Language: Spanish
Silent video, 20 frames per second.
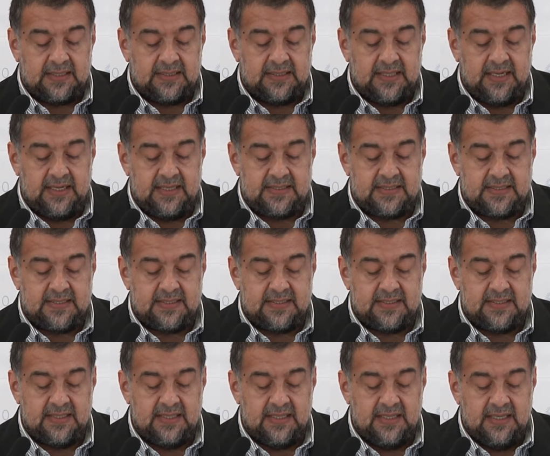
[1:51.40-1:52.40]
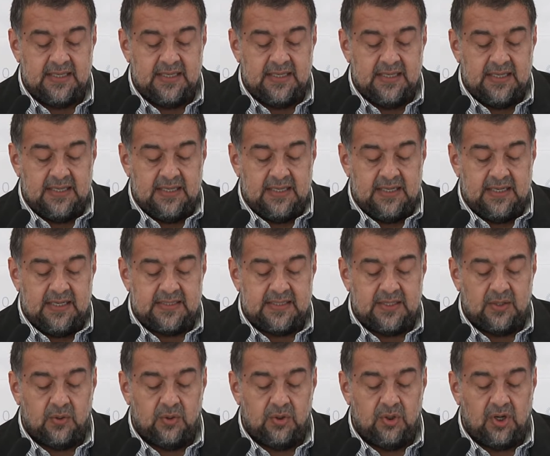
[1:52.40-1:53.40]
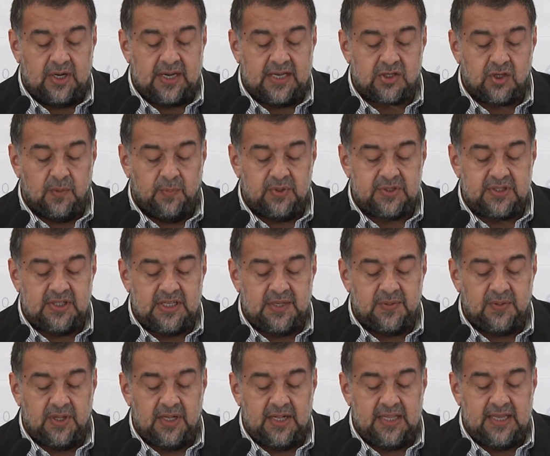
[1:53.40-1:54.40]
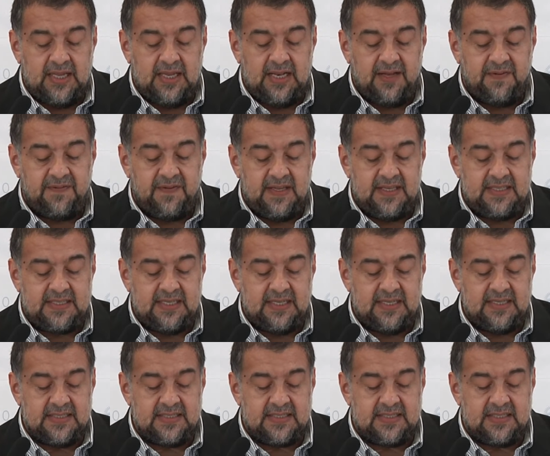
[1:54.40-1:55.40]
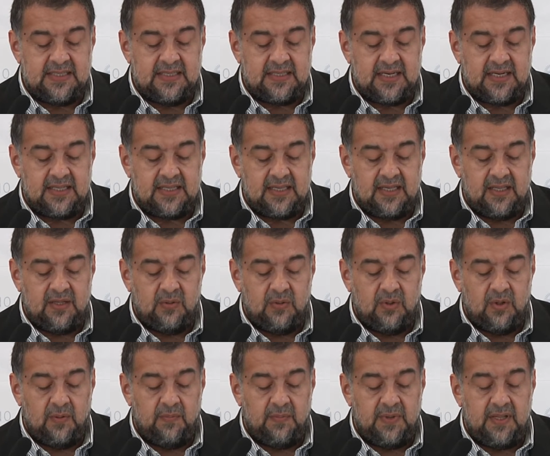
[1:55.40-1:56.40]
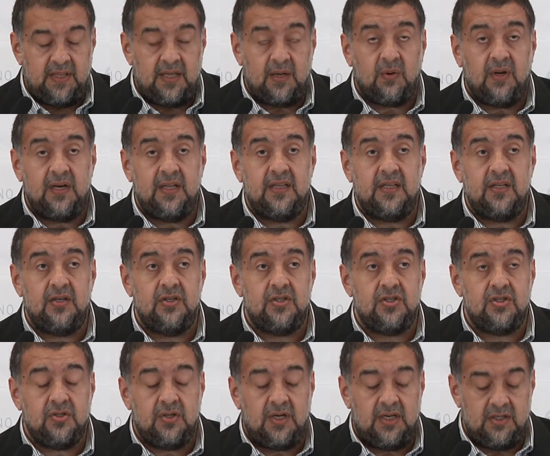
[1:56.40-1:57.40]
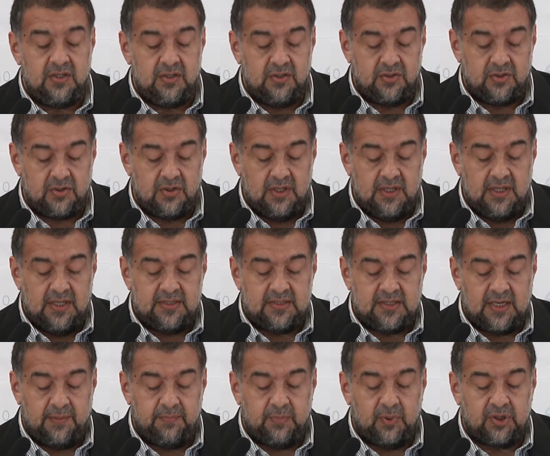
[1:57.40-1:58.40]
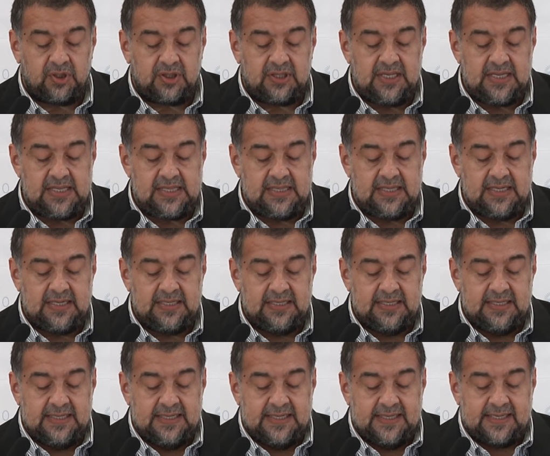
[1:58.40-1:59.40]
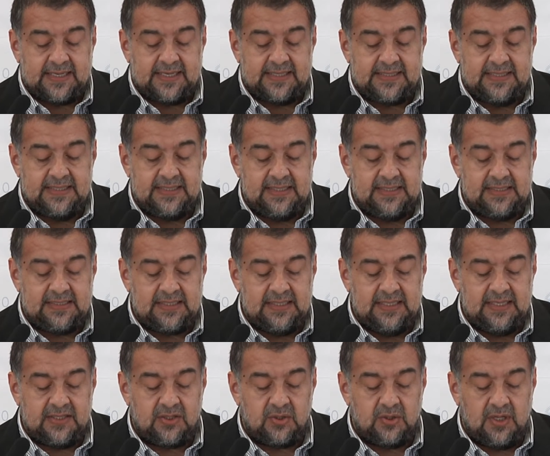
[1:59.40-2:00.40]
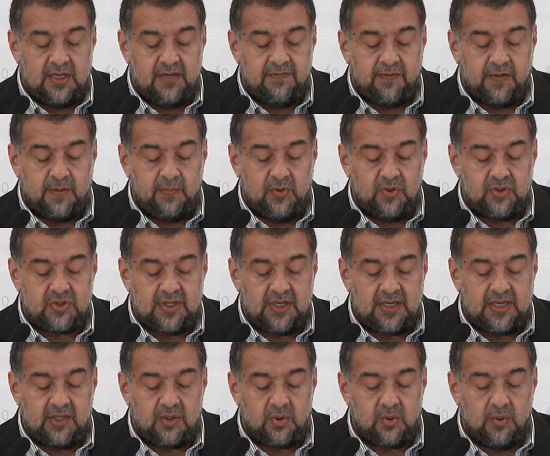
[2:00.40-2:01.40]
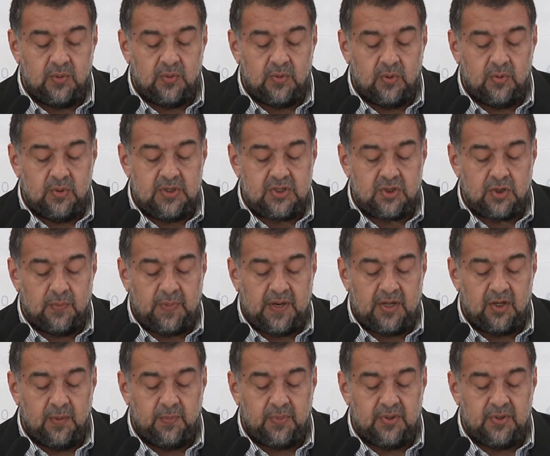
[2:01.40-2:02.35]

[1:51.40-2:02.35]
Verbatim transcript: 3. El segundo caso positivo del día de la fecha se trata de un hombre de 48 años, transportista, residente en la ciudad de Formosa, que tuvo un isopado